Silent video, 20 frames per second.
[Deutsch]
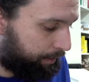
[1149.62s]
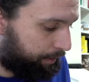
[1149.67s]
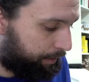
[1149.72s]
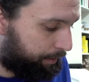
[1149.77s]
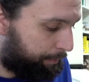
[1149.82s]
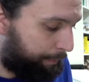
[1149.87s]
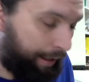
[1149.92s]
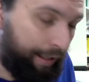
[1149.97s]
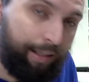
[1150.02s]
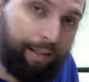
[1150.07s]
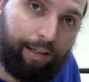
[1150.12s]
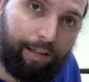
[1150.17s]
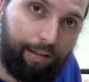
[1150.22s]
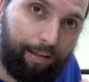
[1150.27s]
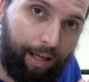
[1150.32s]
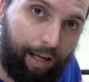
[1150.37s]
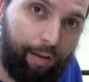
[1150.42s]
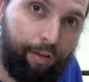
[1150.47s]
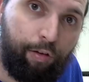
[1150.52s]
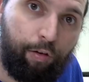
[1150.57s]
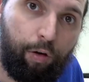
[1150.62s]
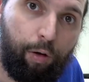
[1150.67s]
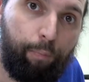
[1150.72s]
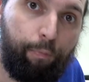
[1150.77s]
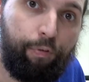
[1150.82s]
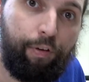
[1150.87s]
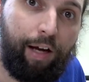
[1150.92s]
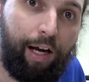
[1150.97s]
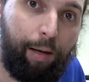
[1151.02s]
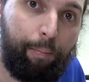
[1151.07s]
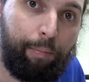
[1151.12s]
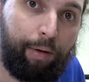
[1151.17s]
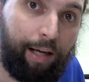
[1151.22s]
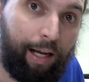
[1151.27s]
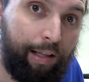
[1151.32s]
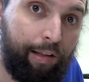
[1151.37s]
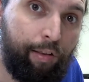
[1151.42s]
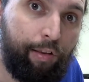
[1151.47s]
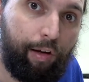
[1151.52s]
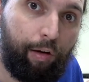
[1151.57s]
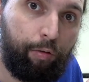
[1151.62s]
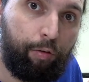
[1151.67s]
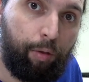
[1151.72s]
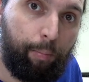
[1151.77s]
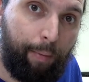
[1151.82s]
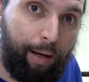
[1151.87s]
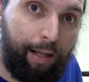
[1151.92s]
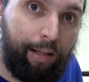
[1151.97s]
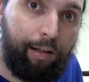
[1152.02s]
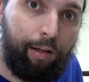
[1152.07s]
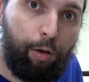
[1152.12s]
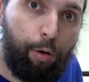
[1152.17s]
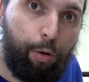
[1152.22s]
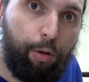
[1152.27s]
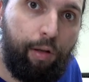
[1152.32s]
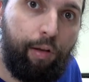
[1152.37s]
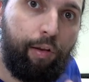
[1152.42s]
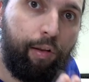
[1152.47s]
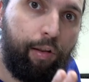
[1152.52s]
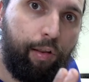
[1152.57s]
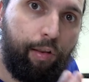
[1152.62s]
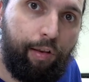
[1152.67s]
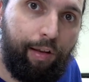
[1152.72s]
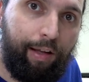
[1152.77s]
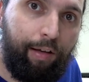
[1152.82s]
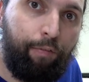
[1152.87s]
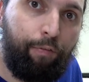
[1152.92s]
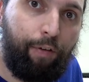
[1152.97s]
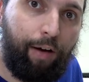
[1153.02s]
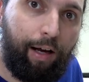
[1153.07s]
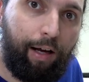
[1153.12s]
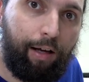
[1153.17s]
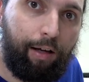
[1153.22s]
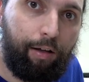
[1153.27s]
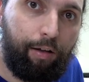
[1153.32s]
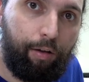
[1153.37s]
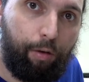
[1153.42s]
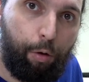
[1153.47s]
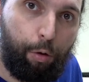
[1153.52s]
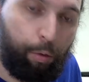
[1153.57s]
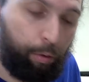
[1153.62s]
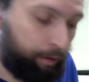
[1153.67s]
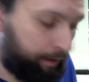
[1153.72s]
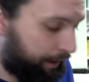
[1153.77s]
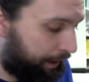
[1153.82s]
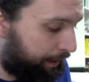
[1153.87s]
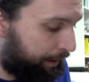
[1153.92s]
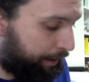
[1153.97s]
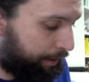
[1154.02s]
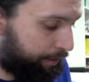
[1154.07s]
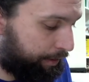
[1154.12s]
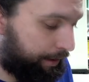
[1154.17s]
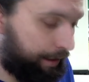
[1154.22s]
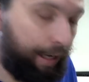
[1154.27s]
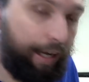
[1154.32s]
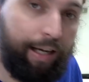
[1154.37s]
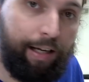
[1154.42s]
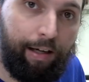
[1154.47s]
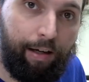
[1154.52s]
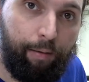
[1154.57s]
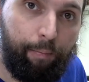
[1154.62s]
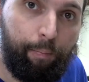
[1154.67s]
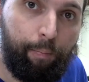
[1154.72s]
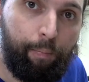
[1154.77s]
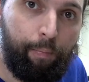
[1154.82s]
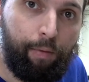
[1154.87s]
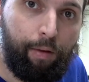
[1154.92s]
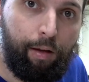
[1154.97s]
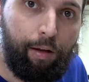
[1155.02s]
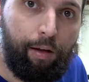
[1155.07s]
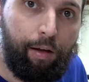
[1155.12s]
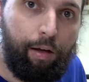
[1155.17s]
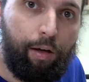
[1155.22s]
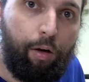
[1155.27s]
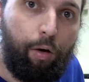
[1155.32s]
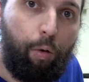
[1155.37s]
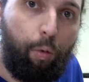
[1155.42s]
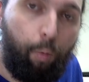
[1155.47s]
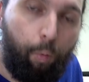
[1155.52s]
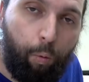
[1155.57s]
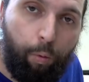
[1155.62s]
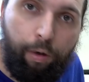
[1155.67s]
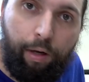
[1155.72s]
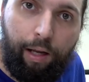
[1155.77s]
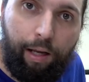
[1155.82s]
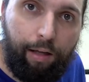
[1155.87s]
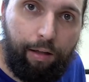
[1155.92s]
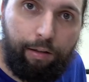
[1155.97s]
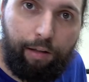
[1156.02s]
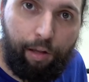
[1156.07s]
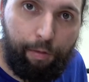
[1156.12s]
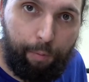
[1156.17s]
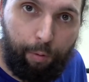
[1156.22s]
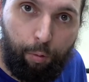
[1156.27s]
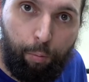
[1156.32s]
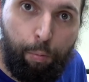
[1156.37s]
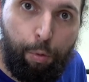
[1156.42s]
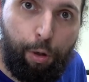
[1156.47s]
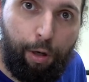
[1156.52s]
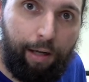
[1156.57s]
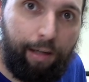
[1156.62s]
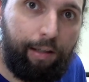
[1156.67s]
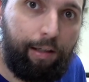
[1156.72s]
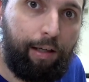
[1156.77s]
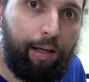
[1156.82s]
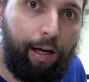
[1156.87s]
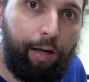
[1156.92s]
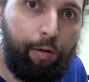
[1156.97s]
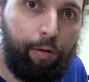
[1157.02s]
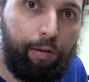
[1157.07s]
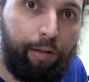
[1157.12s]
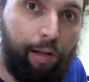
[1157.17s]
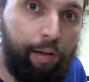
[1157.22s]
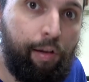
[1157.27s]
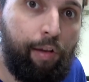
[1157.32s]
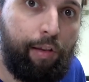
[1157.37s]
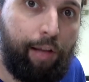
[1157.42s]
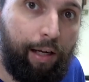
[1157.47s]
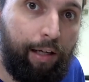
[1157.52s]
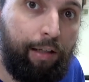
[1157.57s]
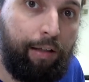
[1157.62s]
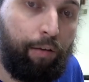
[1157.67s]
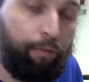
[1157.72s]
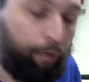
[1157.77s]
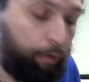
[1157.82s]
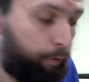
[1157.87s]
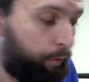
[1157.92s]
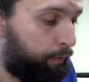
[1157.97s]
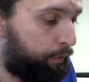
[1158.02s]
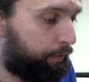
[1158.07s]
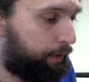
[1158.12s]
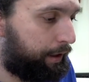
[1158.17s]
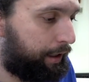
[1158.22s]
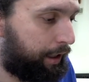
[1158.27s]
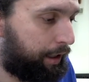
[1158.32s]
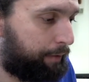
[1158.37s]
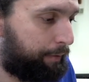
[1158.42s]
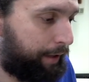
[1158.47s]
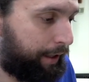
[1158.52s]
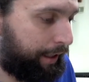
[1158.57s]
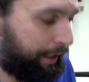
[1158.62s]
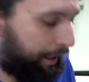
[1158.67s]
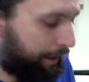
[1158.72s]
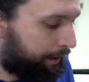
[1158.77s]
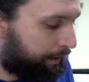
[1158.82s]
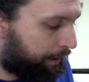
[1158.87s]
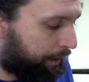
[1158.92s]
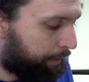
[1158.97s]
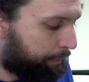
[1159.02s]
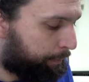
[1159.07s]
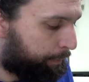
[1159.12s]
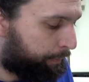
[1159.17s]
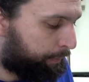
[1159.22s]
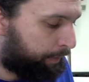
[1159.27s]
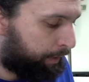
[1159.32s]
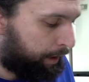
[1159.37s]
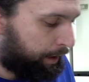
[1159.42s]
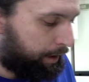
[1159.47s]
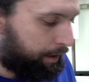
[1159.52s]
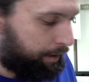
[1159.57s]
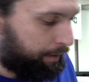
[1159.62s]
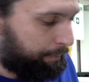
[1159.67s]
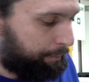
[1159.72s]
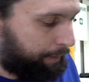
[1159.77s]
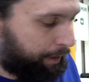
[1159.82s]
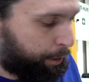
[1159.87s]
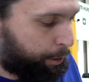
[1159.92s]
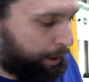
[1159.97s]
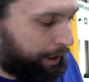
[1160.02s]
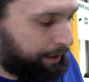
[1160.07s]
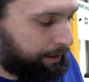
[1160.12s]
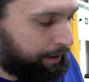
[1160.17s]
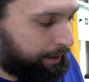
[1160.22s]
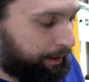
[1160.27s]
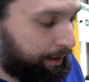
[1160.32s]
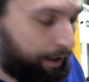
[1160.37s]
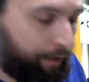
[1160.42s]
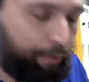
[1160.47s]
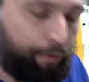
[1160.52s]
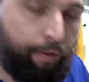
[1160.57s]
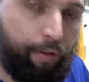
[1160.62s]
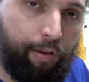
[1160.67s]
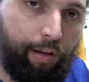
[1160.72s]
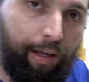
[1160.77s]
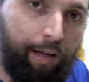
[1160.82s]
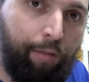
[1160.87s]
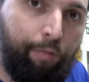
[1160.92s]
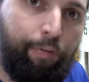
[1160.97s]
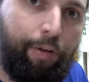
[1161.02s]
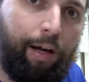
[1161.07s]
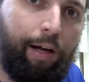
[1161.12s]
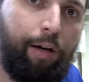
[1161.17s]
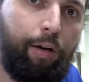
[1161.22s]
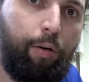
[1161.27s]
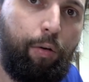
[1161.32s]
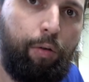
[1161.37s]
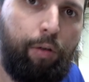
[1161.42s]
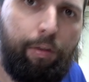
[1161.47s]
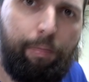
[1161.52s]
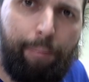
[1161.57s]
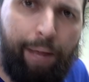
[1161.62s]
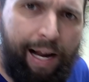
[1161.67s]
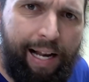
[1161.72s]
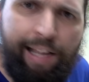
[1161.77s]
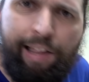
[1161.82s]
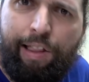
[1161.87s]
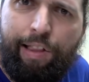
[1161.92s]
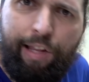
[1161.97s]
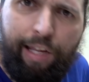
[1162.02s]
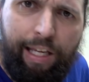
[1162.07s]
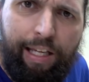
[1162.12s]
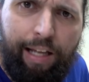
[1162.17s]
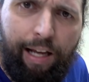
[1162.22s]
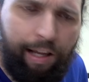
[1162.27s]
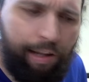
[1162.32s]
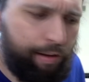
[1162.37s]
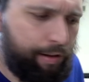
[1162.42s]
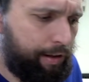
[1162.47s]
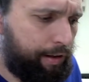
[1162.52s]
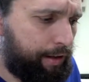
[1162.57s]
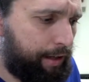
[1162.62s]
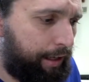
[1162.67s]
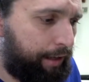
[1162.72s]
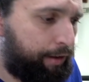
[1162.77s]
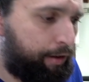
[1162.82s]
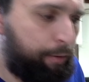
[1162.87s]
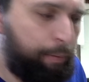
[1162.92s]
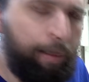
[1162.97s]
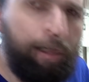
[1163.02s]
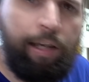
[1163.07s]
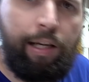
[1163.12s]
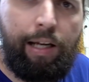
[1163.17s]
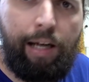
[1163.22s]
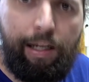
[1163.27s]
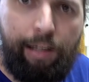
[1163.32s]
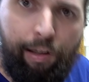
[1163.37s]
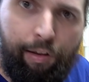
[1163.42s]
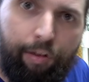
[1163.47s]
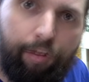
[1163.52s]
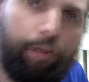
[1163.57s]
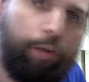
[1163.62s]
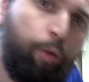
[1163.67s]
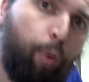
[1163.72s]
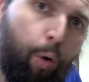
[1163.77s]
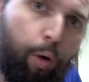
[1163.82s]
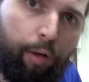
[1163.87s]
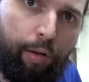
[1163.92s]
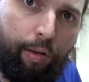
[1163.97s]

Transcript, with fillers: manche Tastköpfe haben ganz automatisch diesen Zehnfach schon drin, diesen Teiler, ohne dass man umschalten kann. Und das ist eigentlich die vernünftigere Variante. Man schaltet hier auf Zehnfach und mal 10 heißt das Ganze. In Wirklichkeit ist ein durch